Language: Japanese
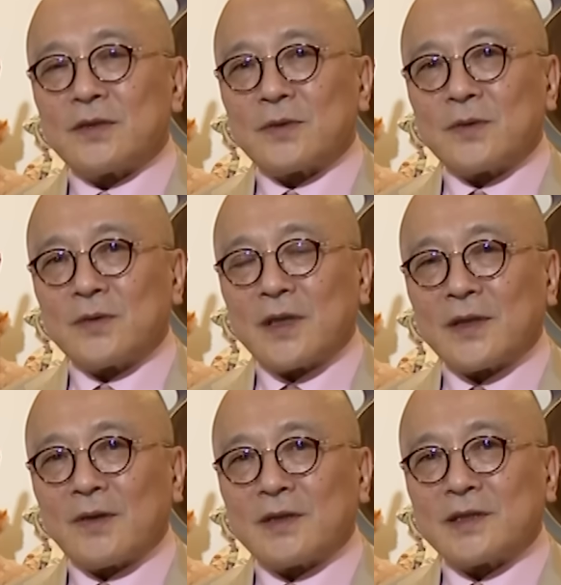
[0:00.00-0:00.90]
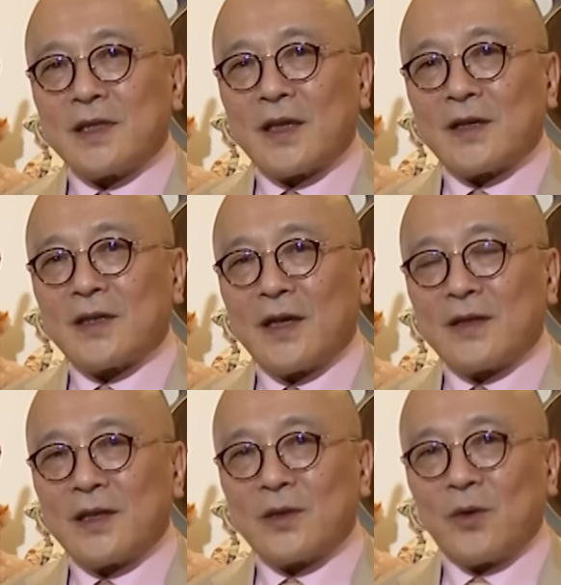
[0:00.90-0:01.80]
そこを何とかしていただきたい
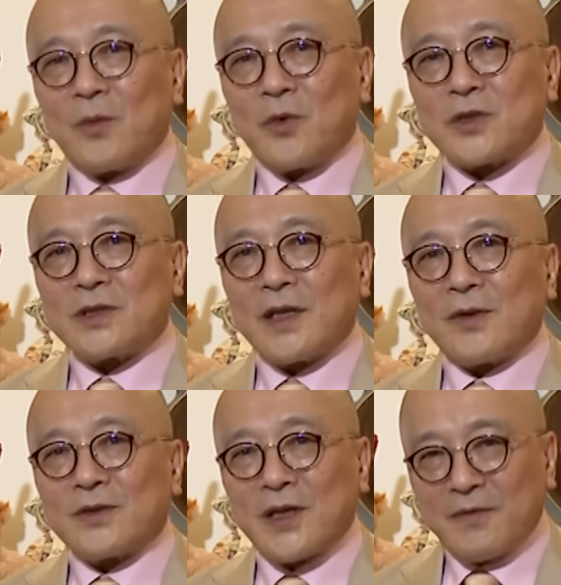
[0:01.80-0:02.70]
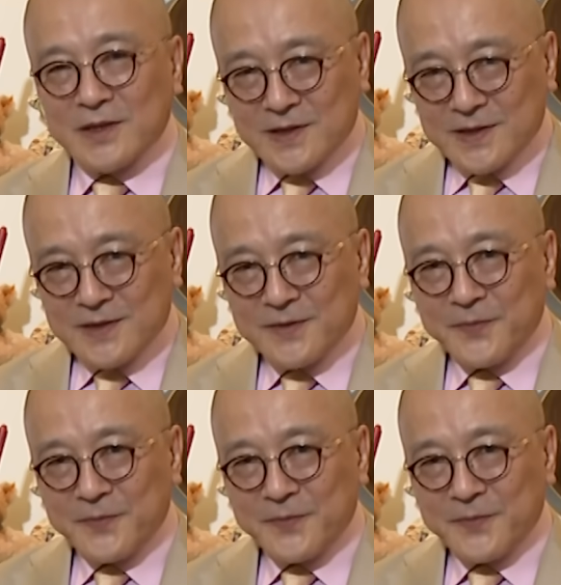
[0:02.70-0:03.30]
なと思う次第でございます。